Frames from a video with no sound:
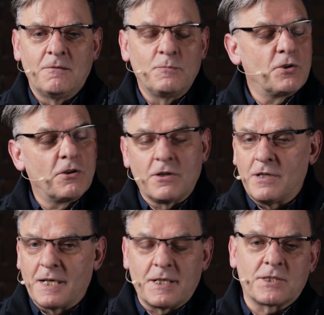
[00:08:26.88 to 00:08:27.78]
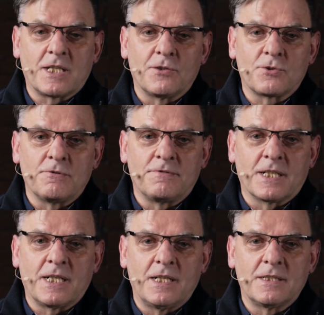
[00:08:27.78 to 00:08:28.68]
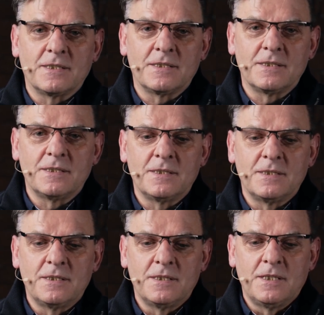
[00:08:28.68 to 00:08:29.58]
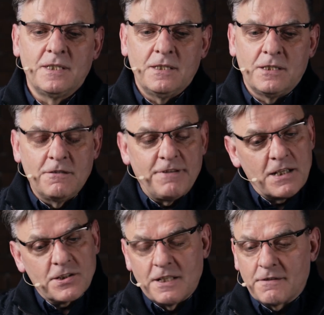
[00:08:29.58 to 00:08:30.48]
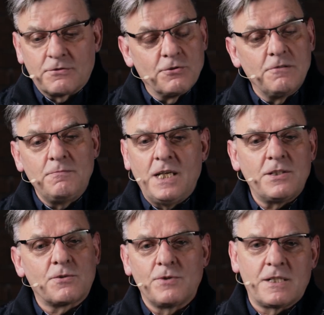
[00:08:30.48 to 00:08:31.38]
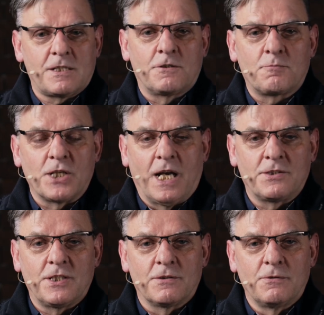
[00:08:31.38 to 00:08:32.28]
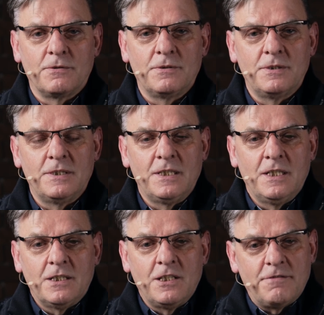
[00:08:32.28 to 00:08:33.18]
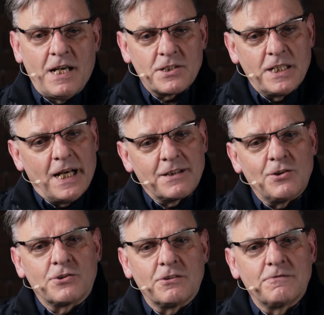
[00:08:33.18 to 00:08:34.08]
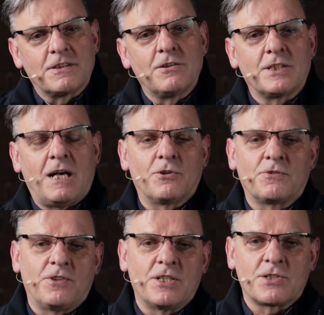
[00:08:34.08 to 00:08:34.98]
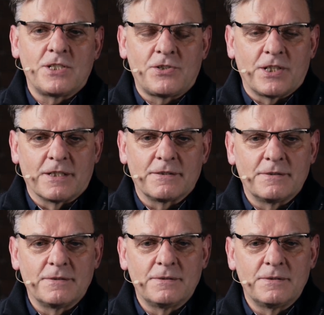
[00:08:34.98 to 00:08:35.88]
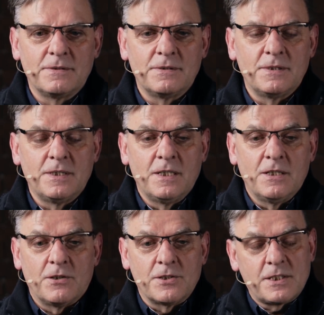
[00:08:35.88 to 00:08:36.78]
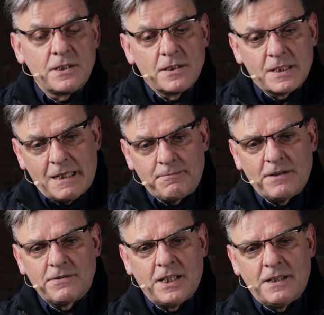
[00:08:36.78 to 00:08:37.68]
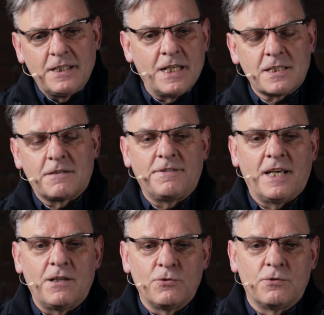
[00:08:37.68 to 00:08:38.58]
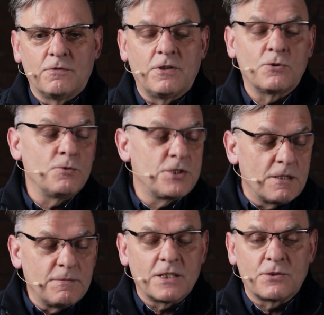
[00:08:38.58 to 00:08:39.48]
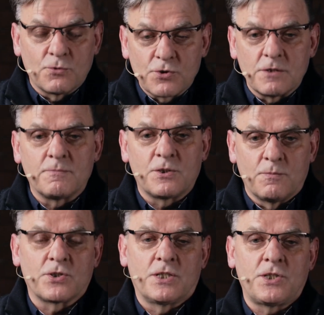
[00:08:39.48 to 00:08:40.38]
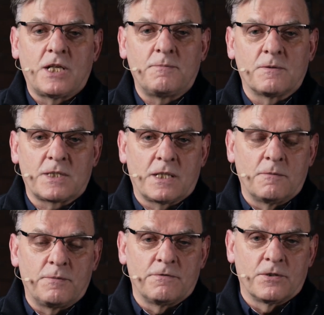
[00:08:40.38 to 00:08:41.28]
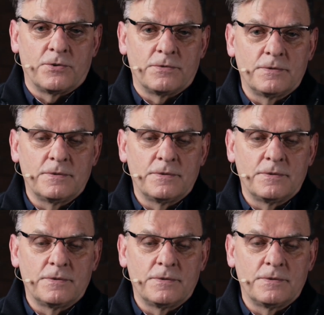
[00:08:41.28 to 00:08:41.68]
Bóg kocha każdego człowieka. Nieważne, w którym miejscu jesteś, przyjacielu. Nieważne, jak dotąd wyglądało Twoje życie. Choć zapewne jest wielu wokół Ciebie, którzy być może cierpią z tego powodu.